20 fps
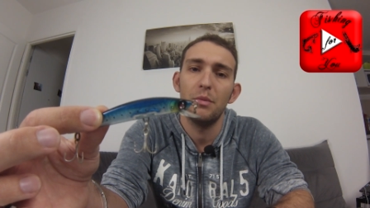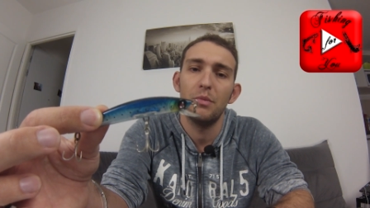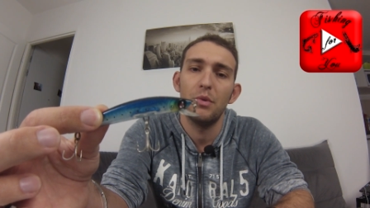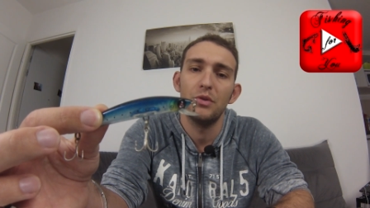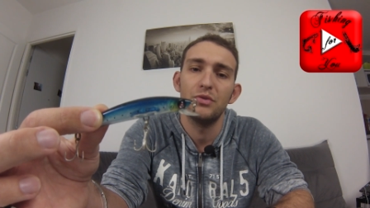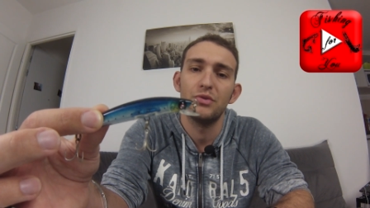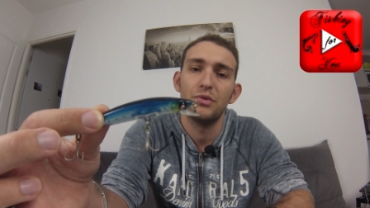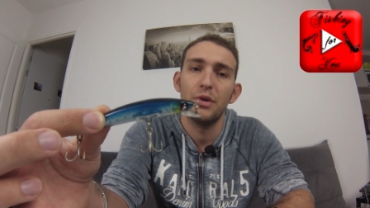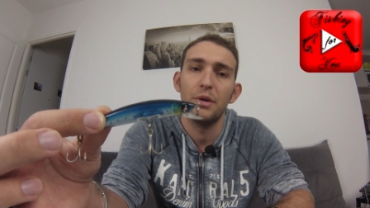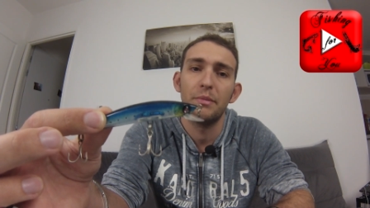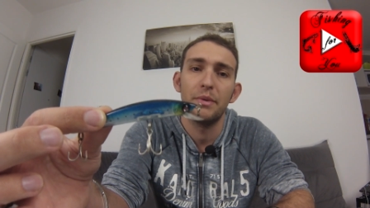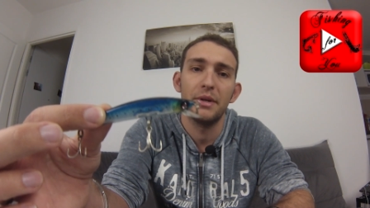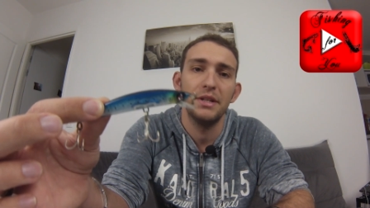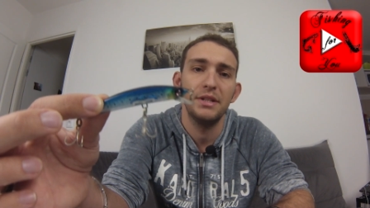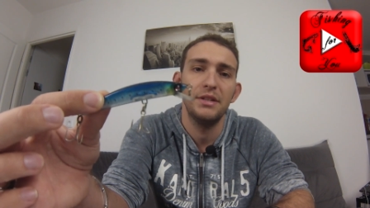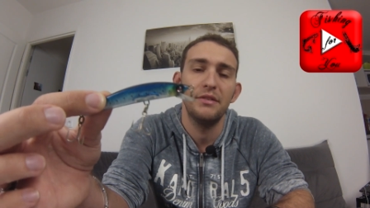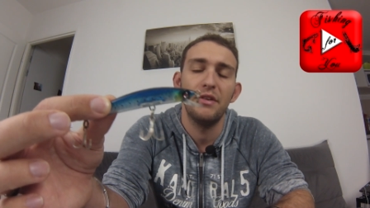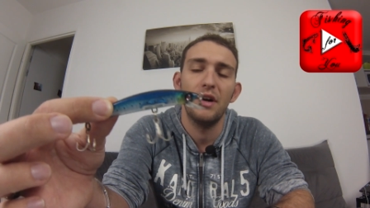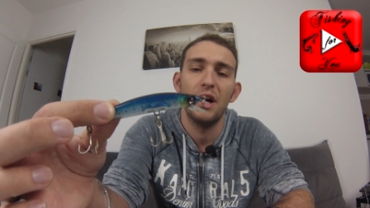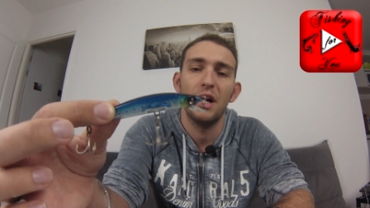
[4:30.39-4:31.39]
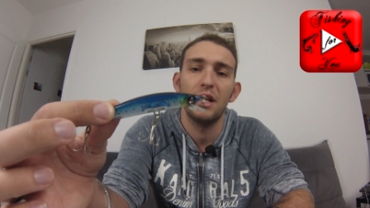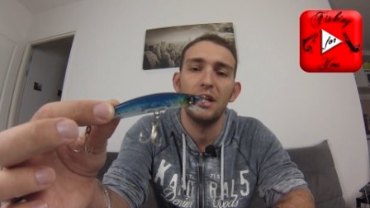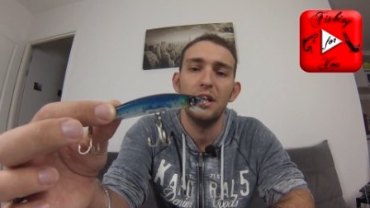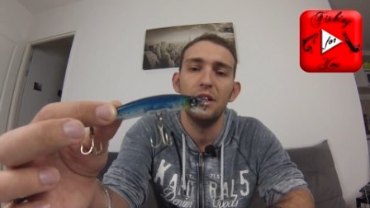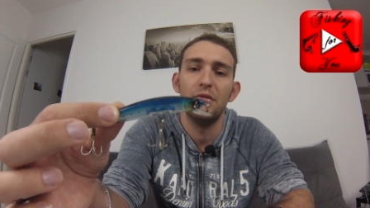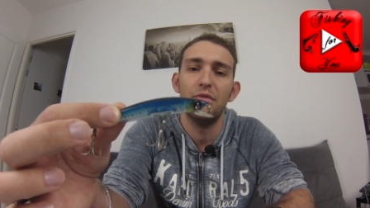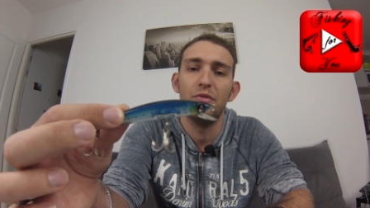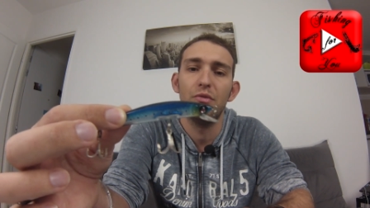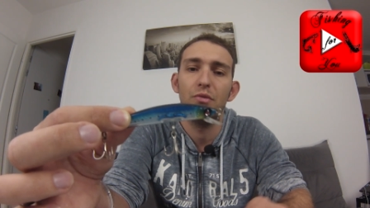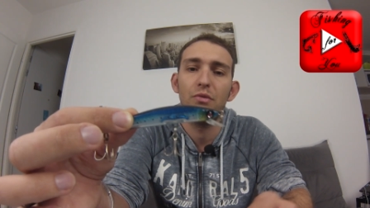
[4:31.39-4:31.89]
parce qu'après ça va racler
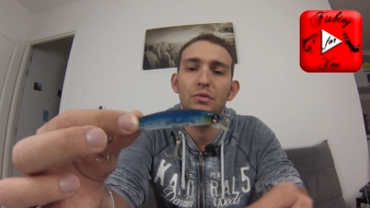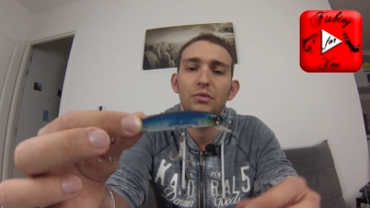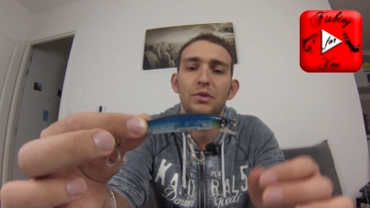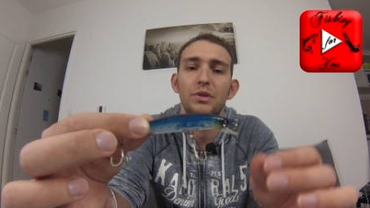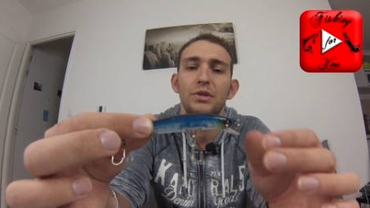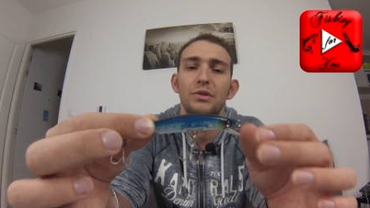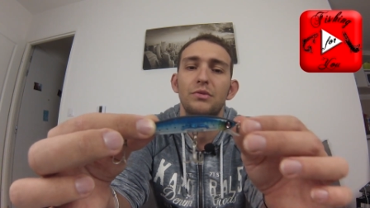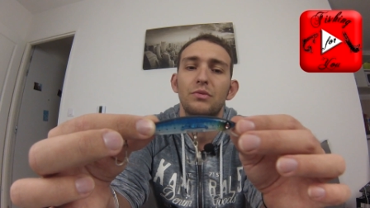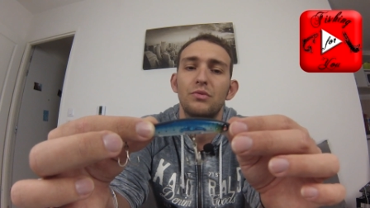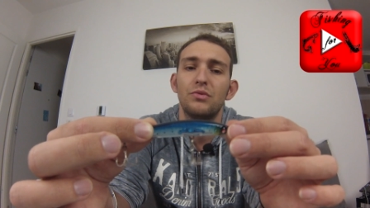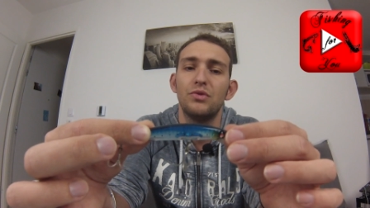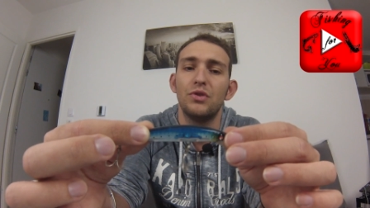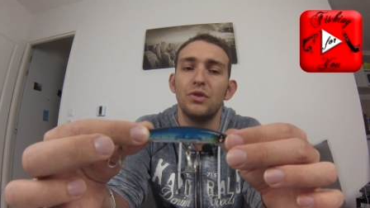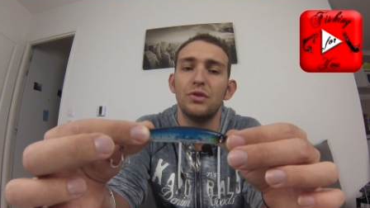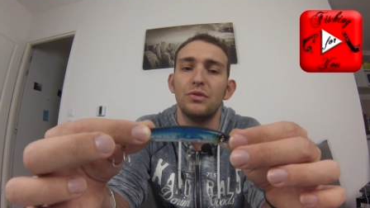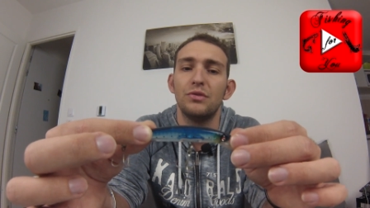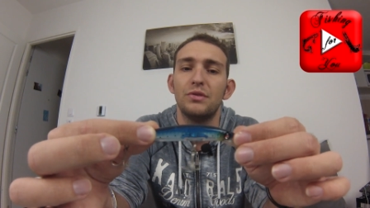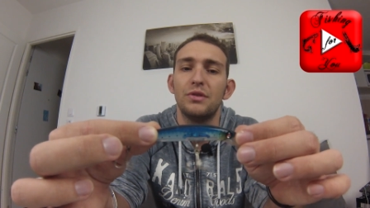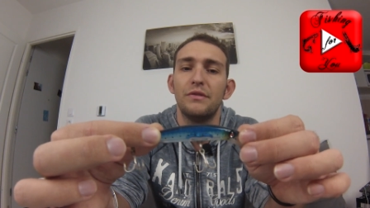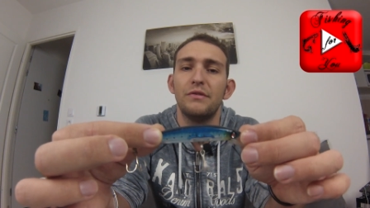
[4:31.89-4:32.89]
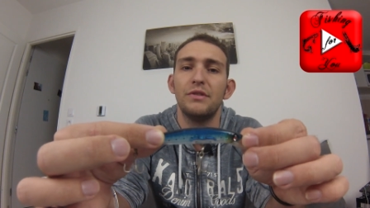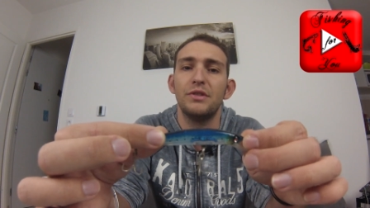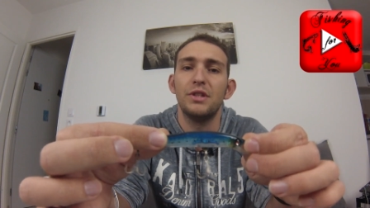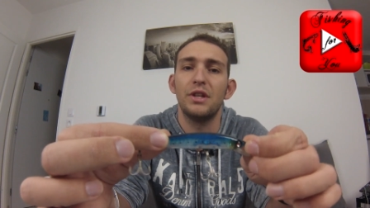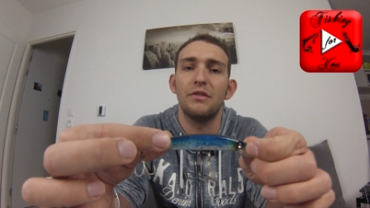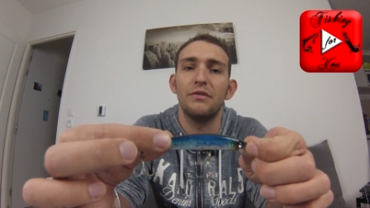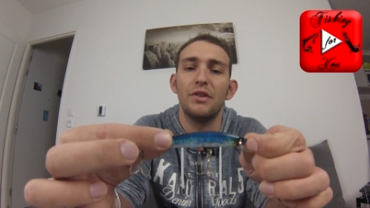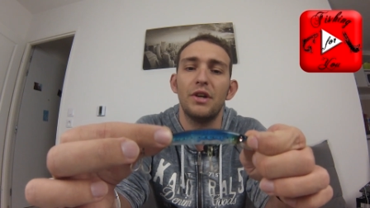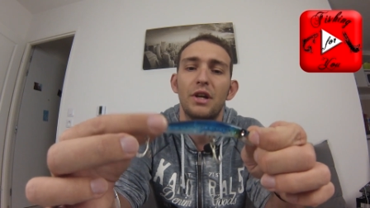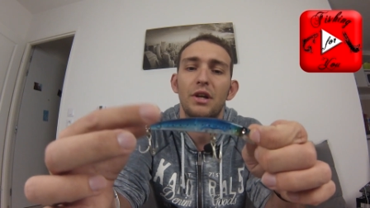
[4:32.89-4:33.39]
le fond et donc ça, ça va
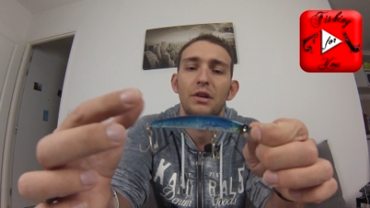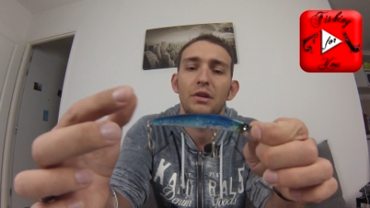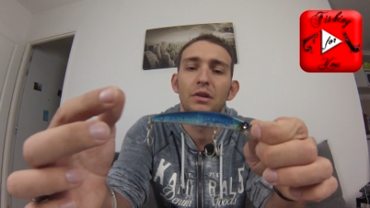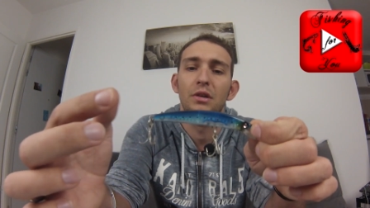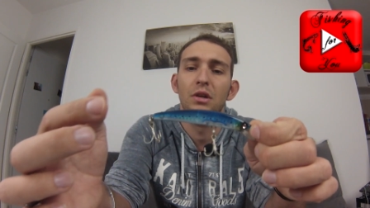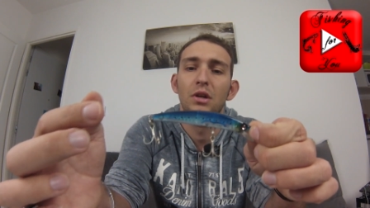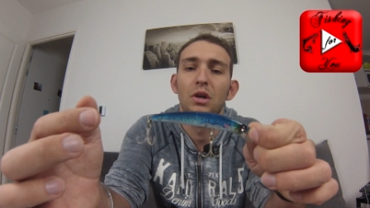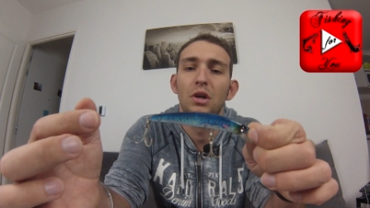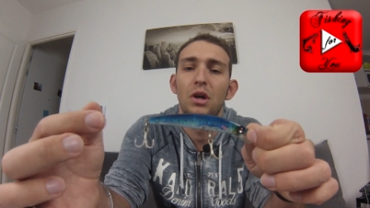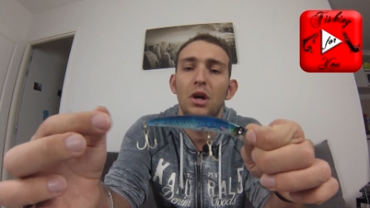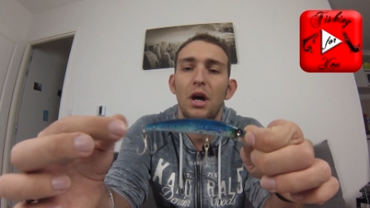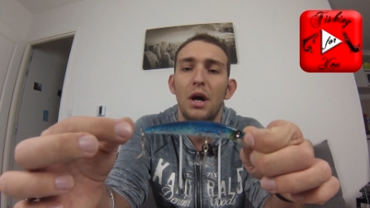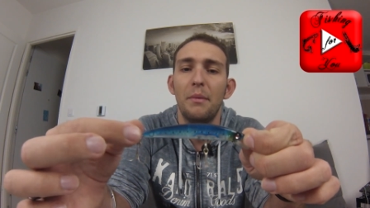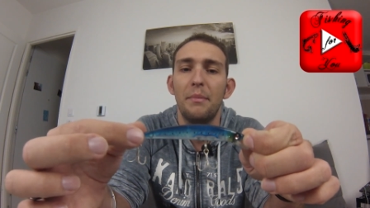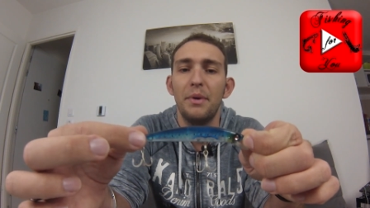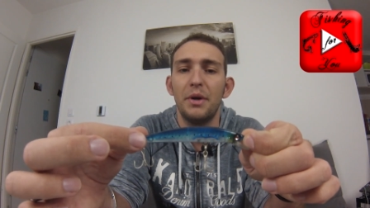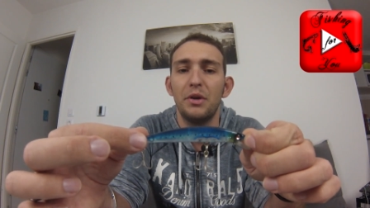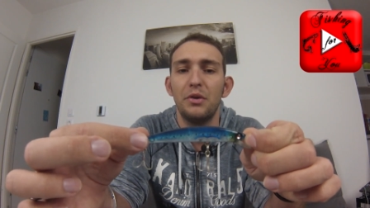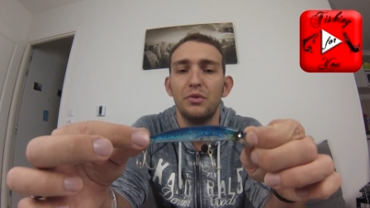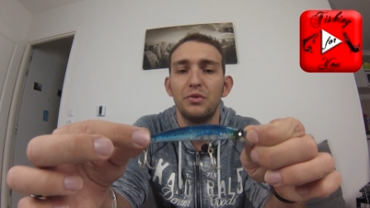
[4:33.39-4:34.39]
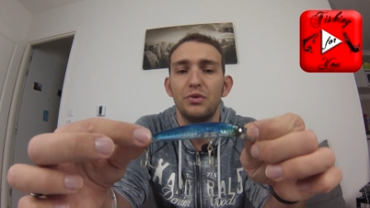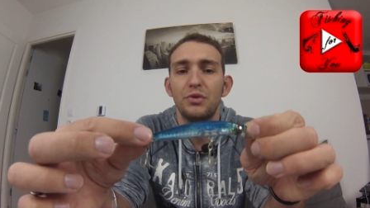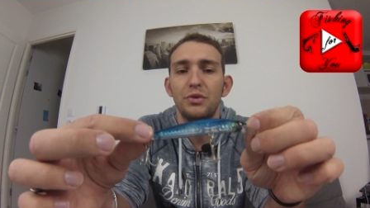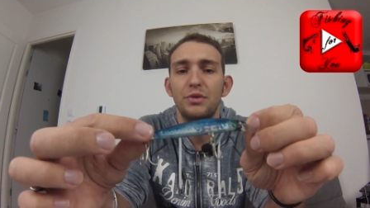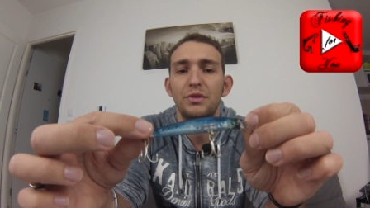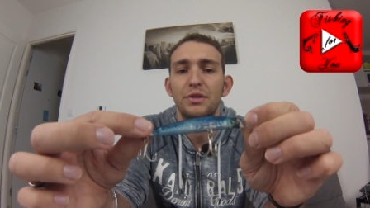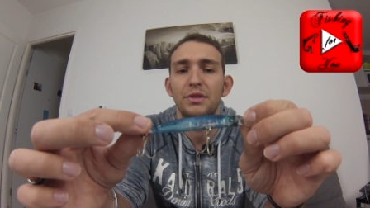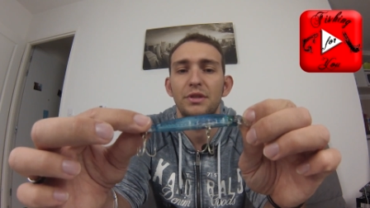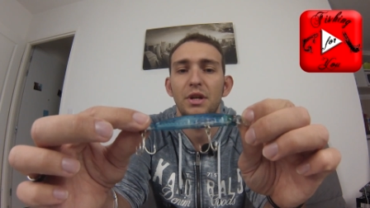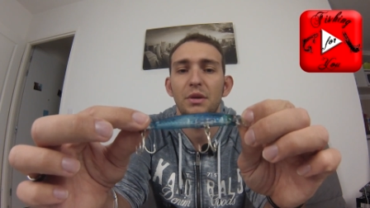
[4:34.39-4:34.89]
servir à, pas grand
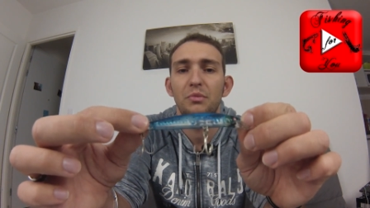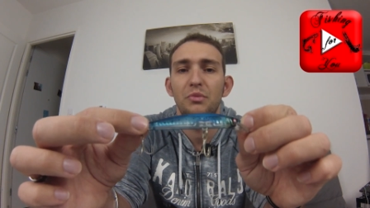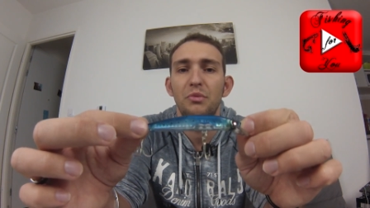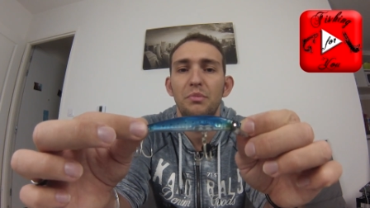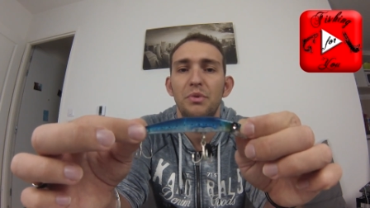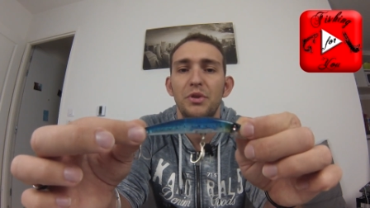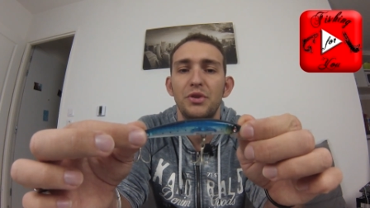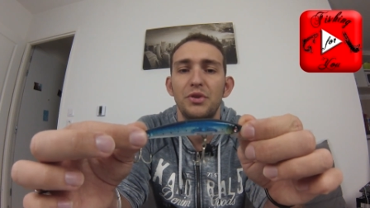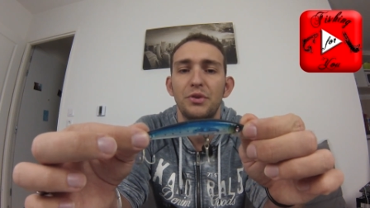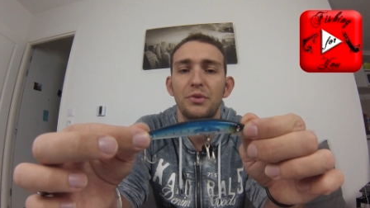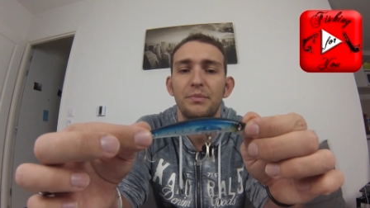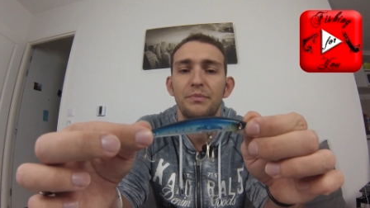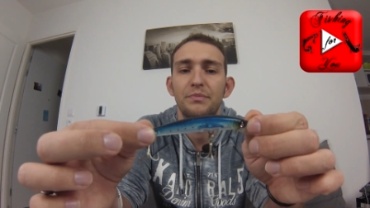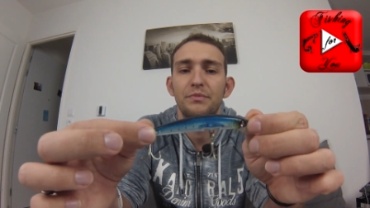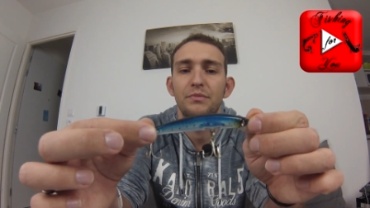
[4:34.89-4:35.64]
chose, ce sera plus pêchant.